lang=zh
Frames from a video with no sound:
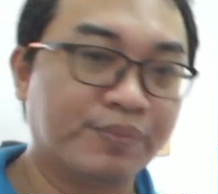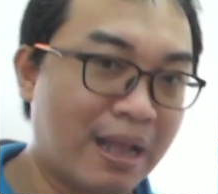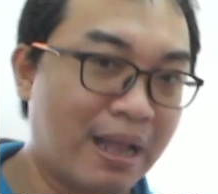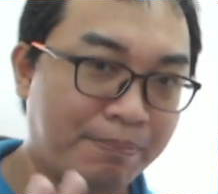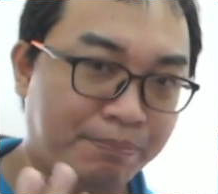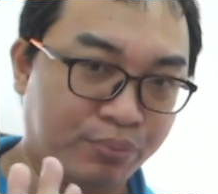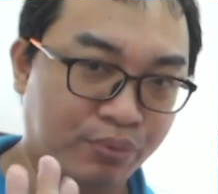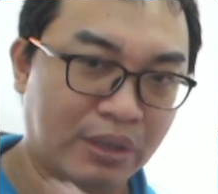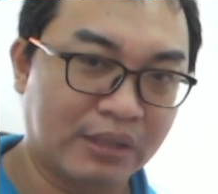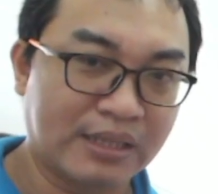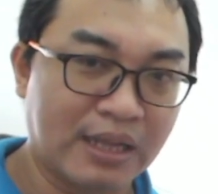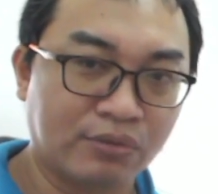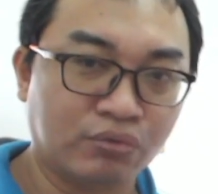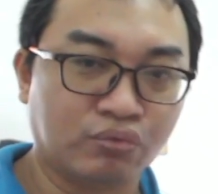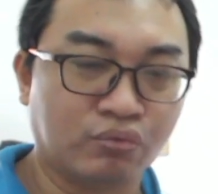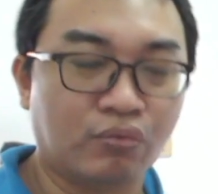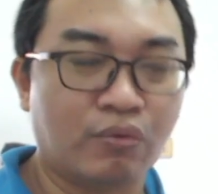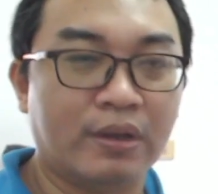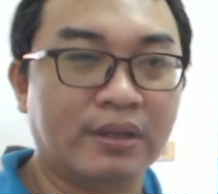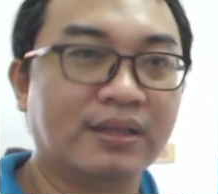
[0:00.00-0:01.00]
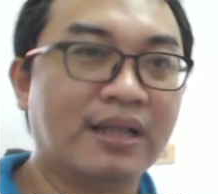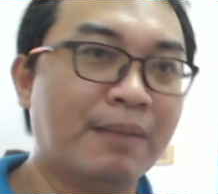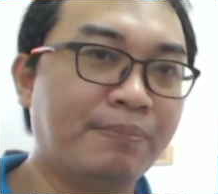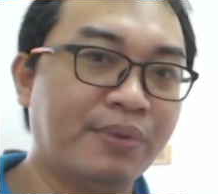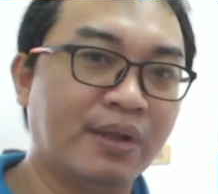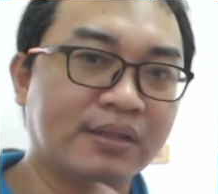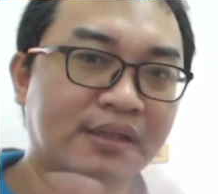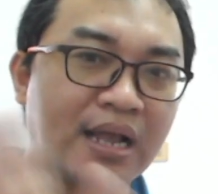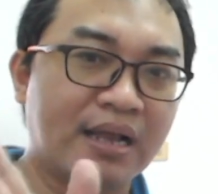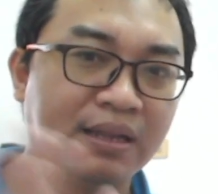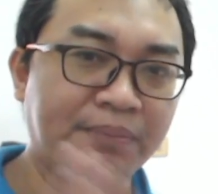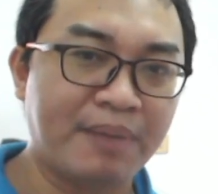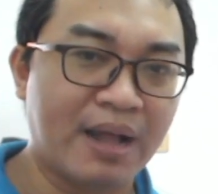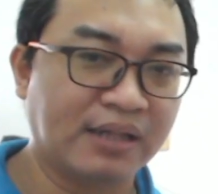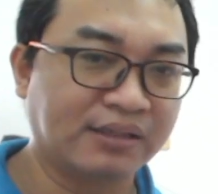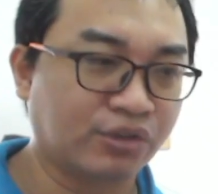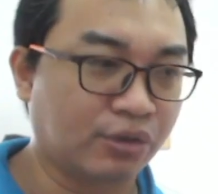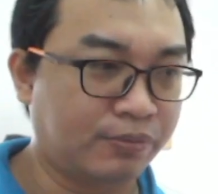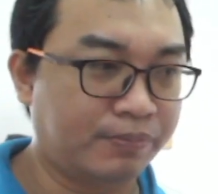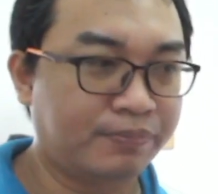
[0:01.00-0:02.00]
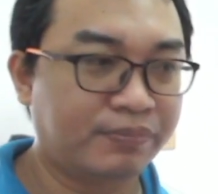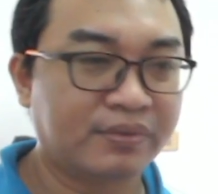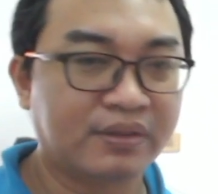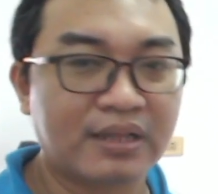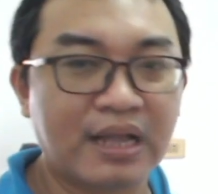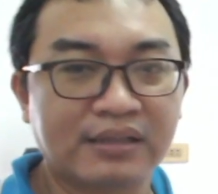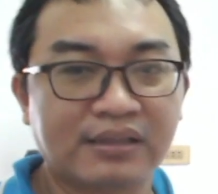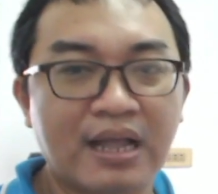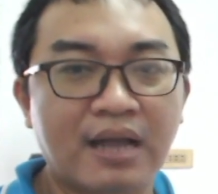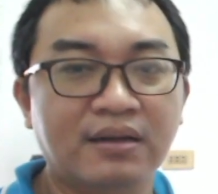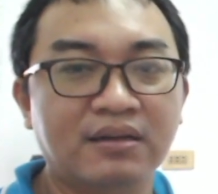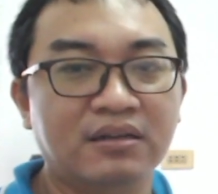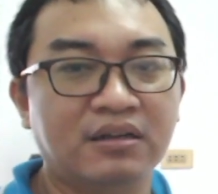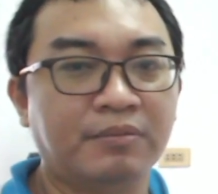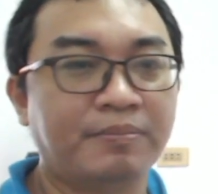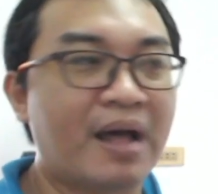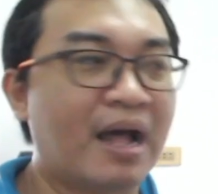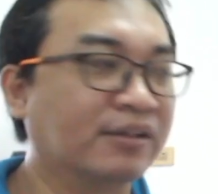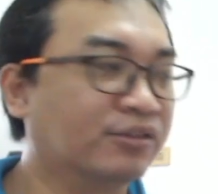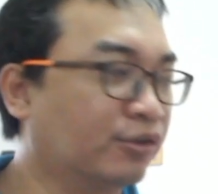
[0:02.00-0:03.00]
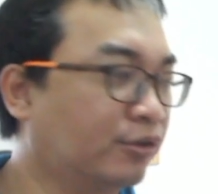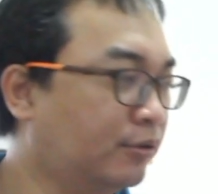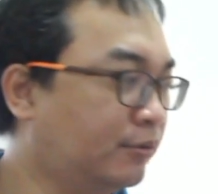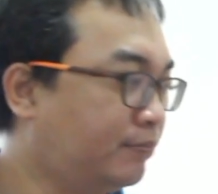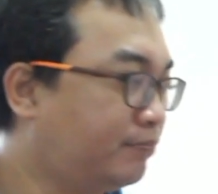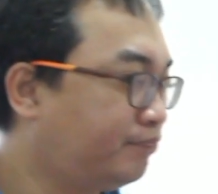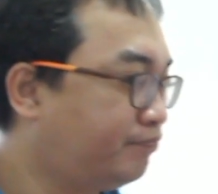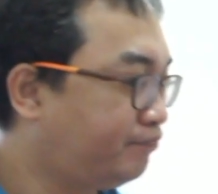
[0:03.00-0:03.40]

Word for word: 他不要当主管，他不要当一把手，他当二把手。